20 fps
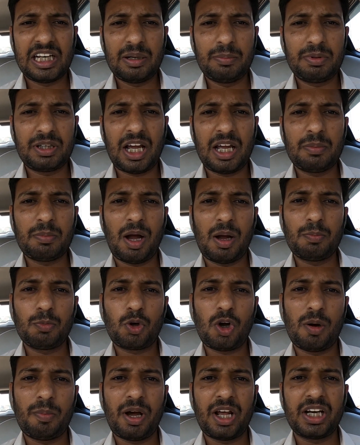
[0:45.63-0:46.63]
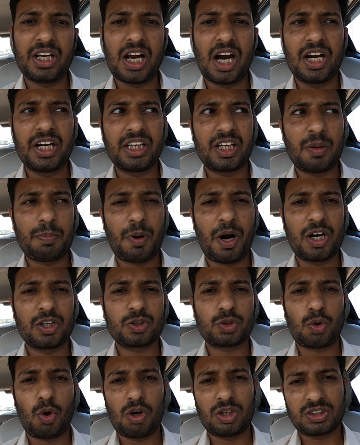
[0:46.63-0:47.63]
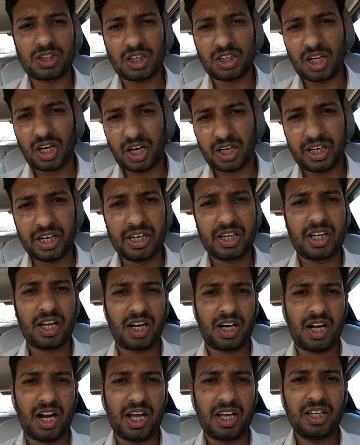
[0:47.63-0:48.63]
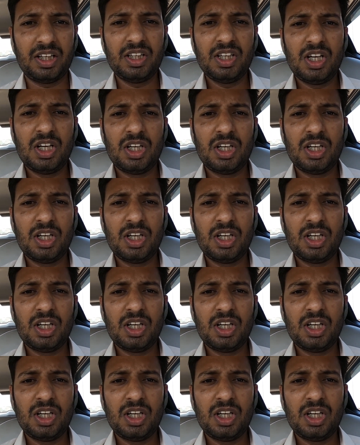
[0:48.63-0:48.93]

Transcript: सेम टाइम हमको हमारी गाड़ी के पार्ट्स को और ज़्यादा रगेड करना है